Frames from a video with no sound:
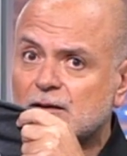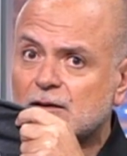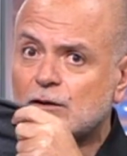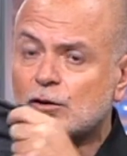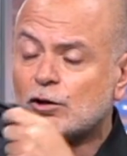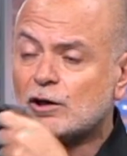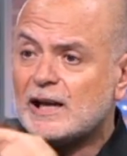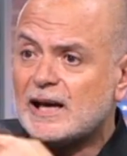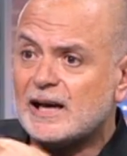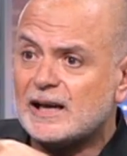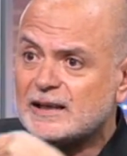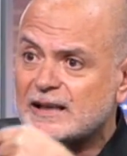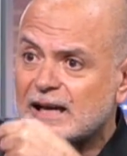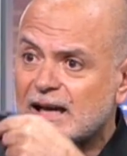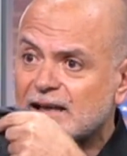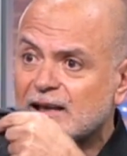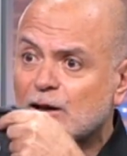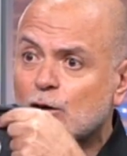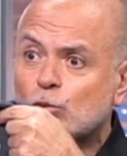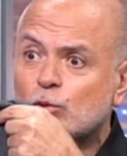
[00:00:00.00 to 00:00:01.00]
لولار
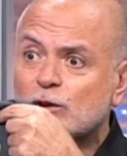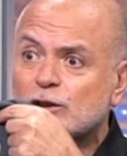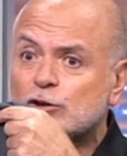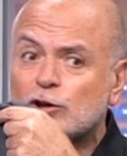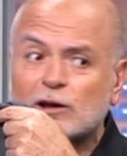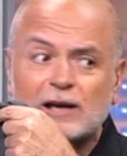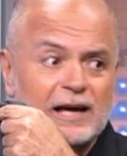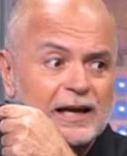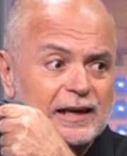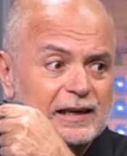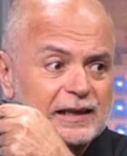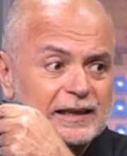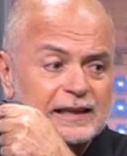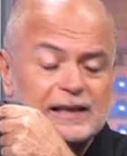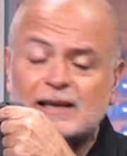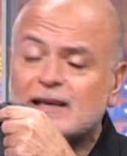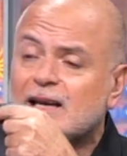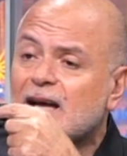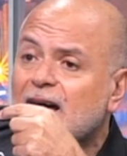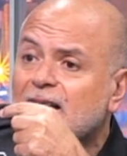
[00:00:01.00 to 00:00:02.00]
يعني هو الدولار اللي
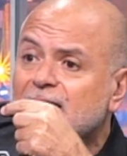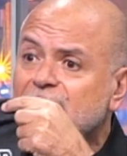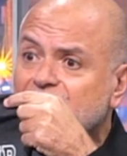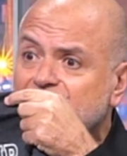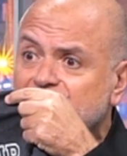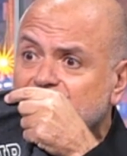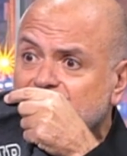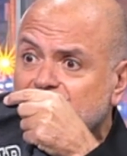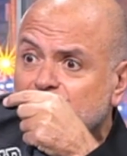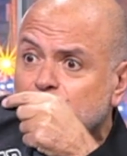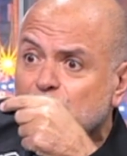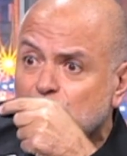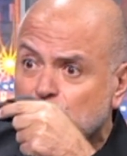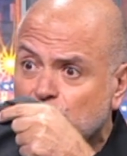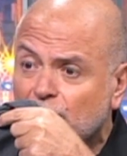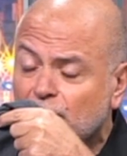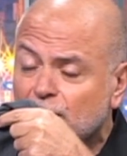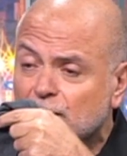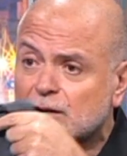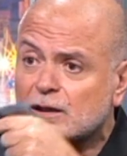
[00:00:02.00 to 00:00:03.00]
كلنا عنا اياه
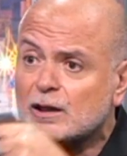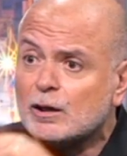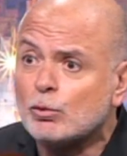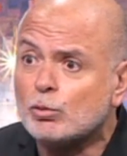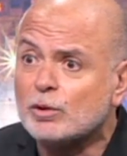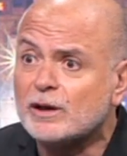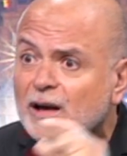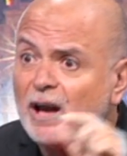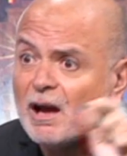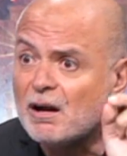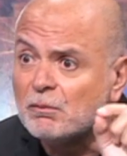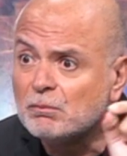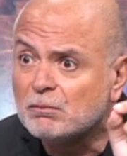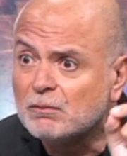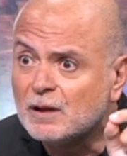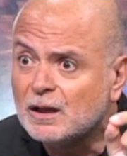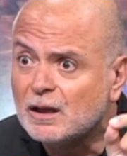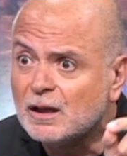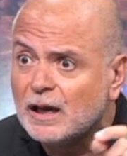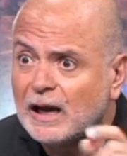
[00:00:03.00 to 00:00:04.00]
بالبنك اللي هو رقم
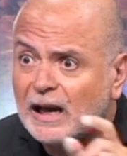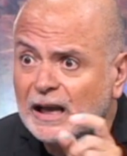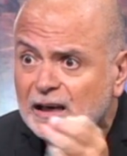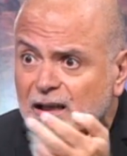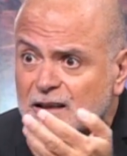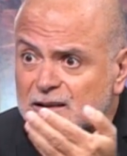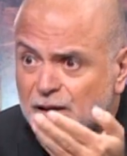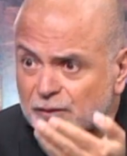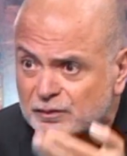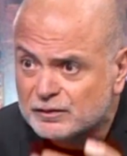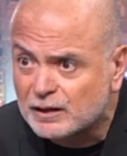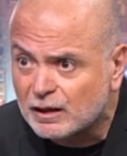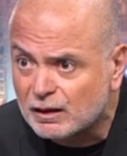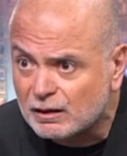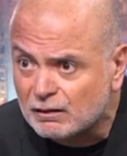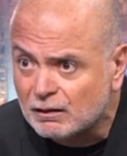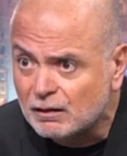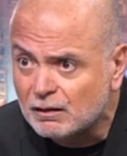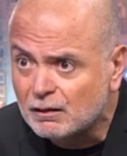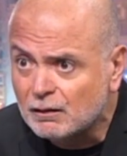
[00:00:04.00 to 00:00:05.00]
على
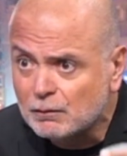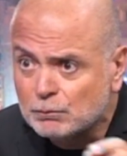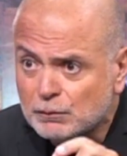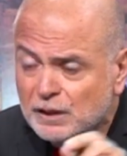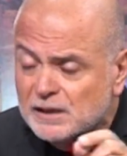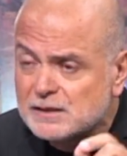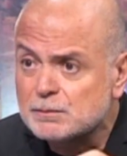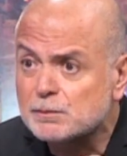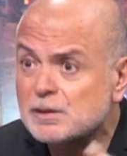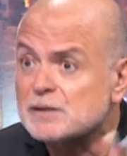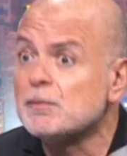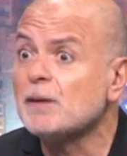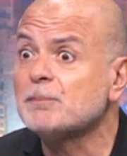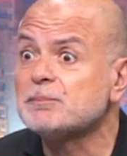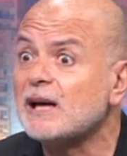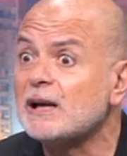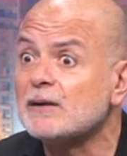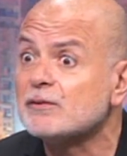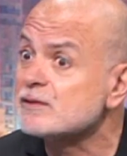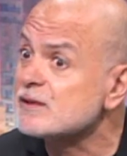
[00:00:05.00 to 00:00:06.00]
دفتر بس بس ما
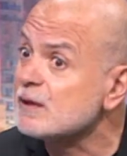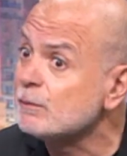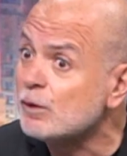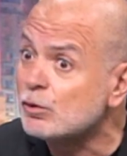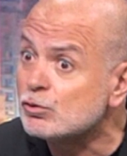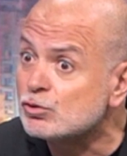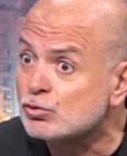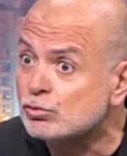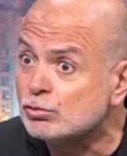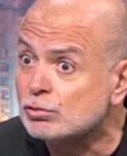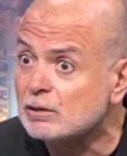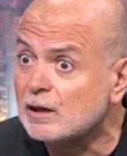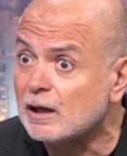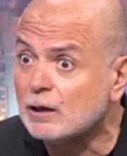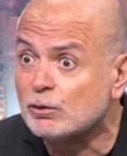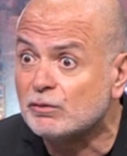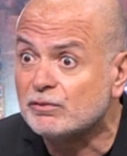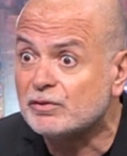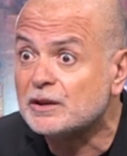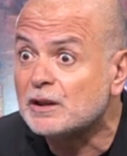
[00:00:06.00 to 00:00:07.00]
بتعرف اذا موجود
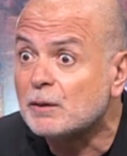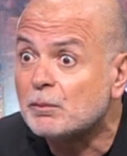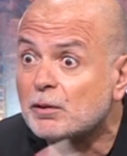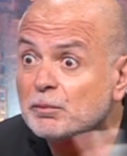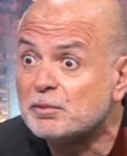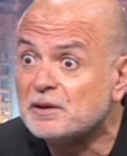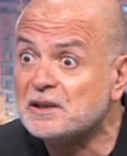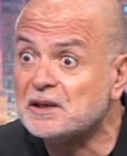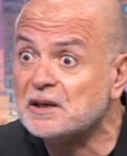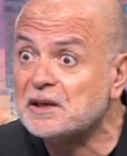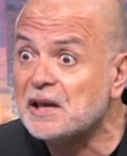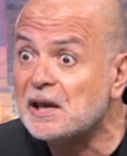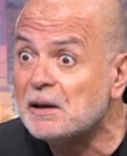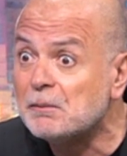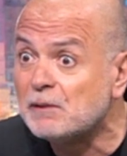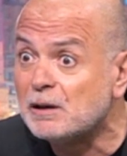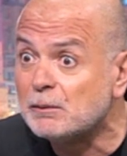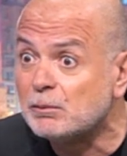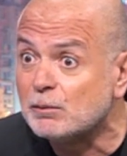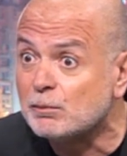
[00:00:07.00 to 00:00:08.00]
لانه في ضبابيه
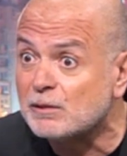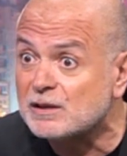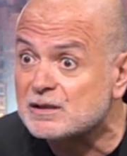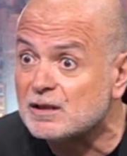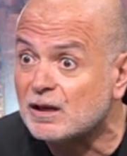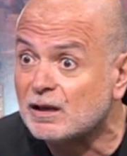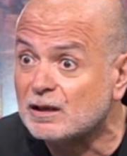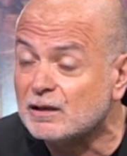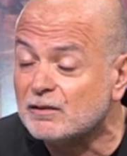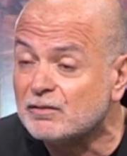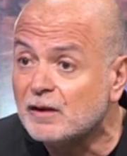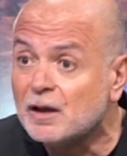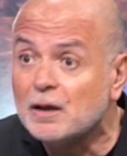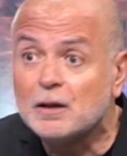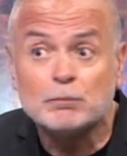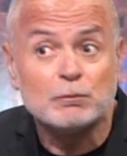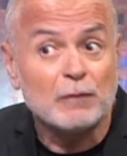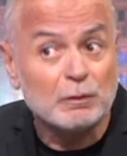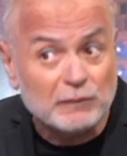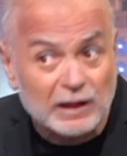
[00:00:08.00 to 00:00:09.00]
كامله بالمصاريف
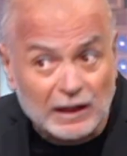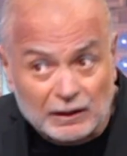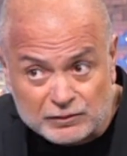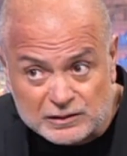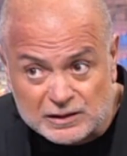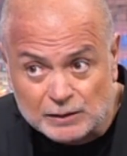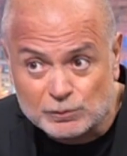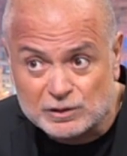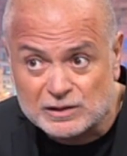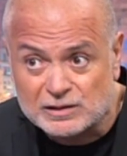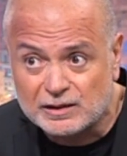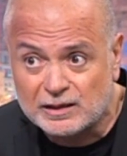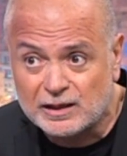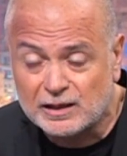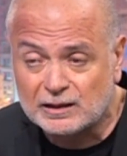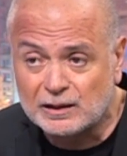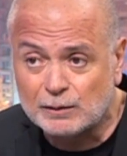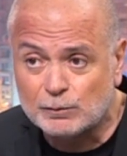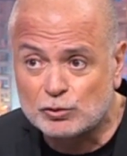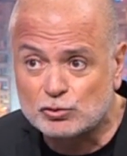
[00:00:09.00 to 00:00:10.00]
ما بنعرف اذا
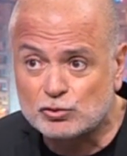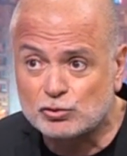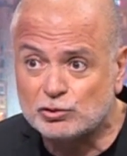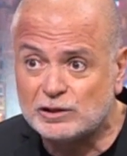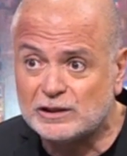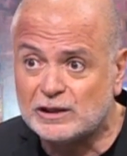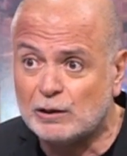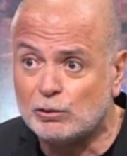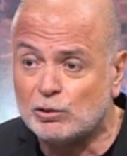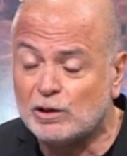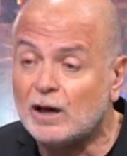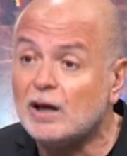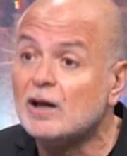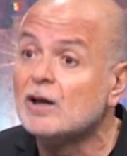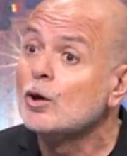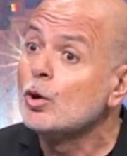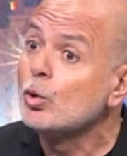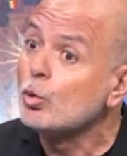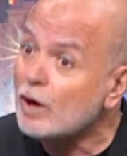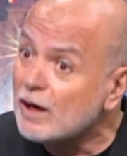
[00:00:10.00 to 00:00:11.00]
مصرياتنا موجودين او لا
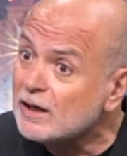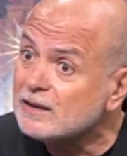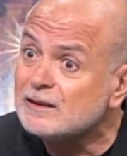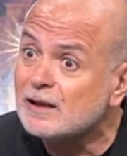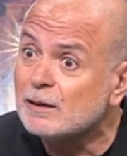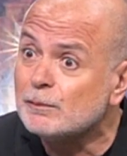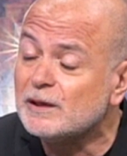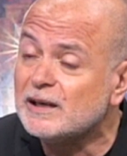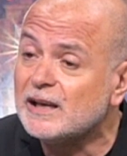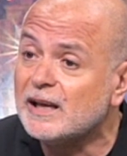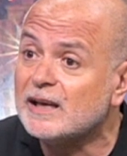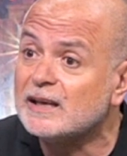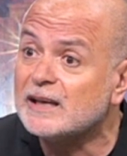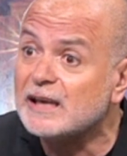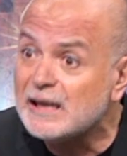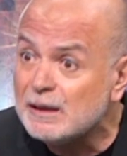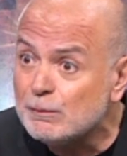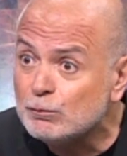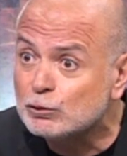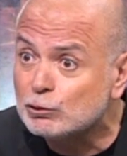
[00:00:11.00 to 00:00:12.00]
واكثر من
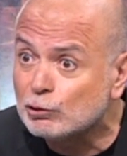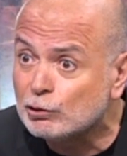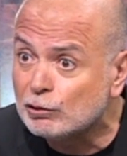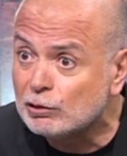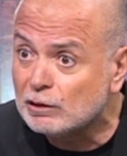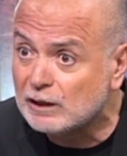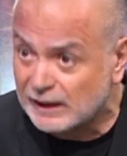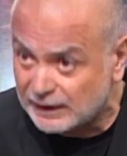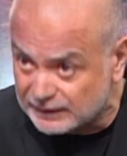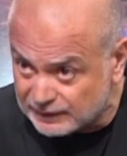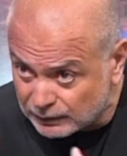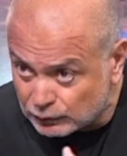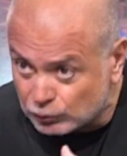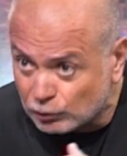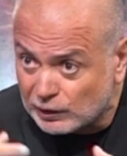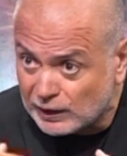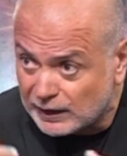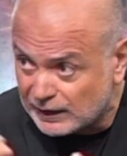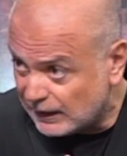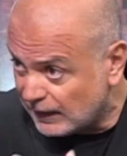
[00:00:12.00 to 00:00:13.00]
هيك قيمته لهذا
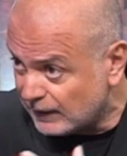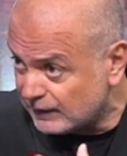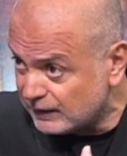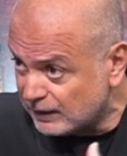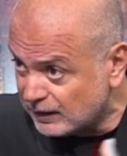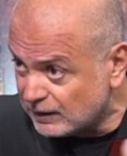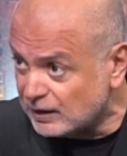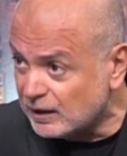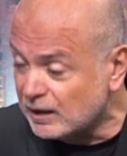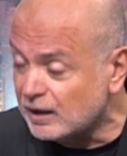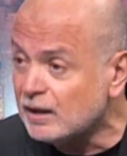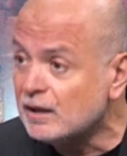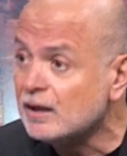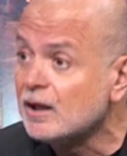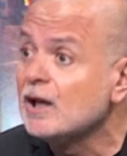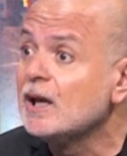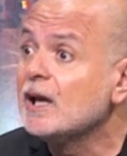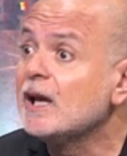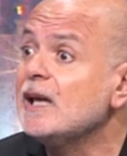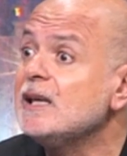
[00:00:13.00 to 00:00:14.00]
الدولار اللي عنا اياه
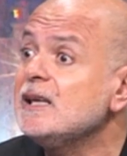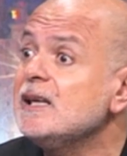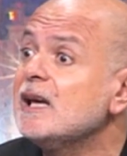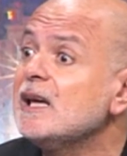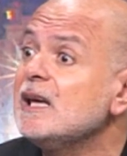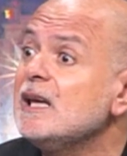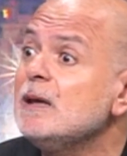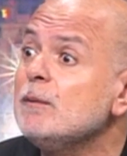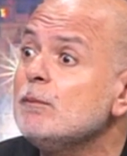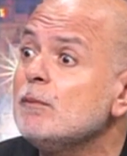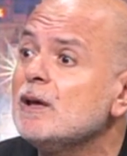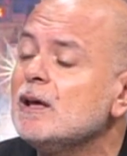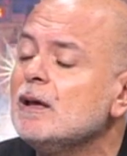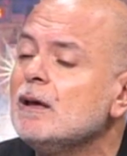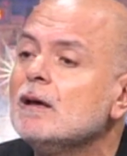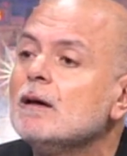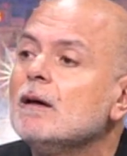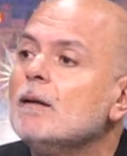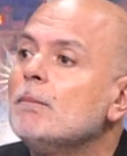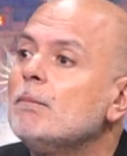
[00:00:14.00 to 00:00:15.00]
هي قيمه
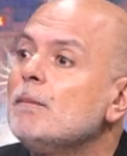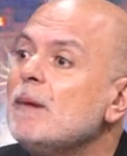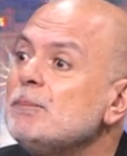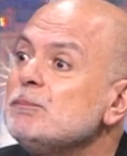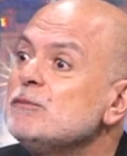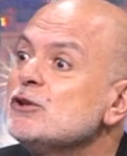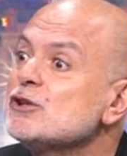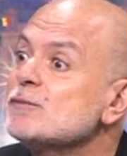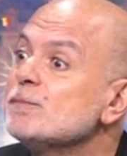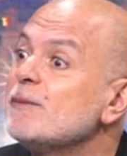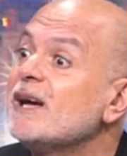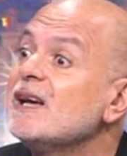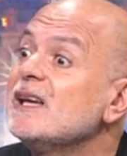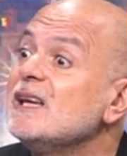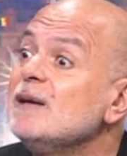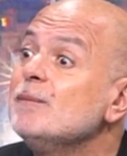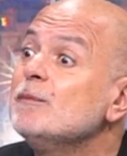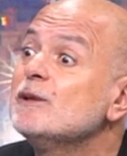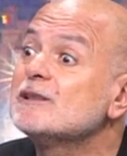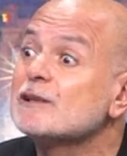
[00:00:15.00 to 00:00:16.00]
ما بتشبه
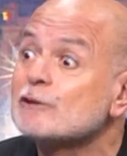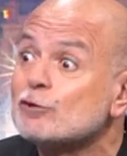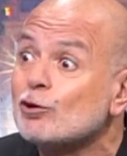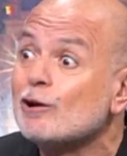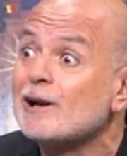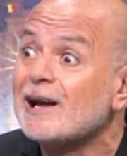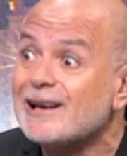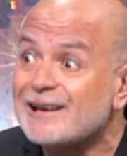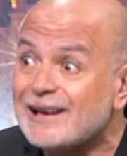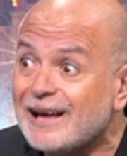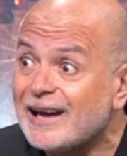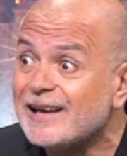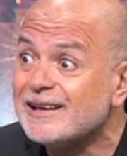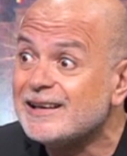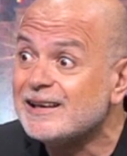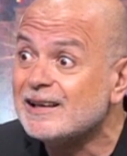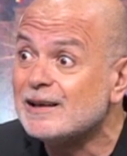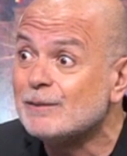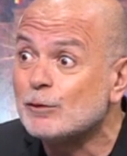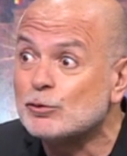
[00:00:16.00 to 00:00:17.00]
قيمه الدولار
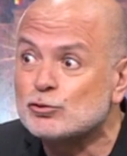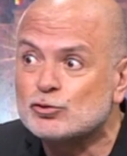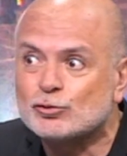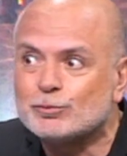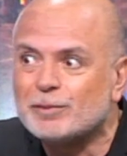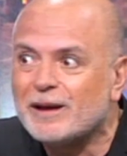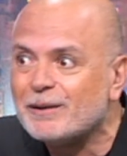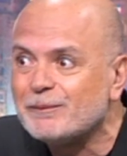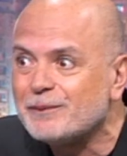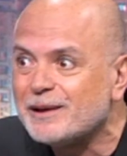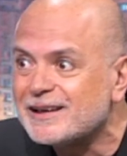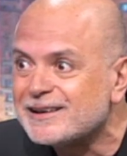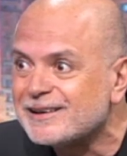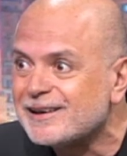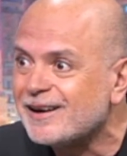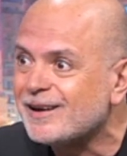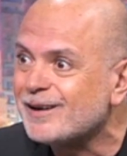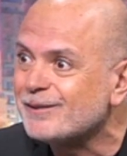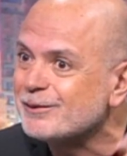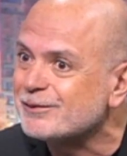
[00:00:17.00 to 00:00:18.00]
الحقيقي الموجود
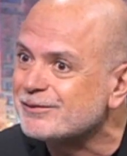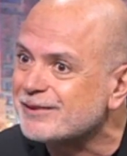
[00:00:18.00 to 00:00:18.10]
بامريكا صحيح.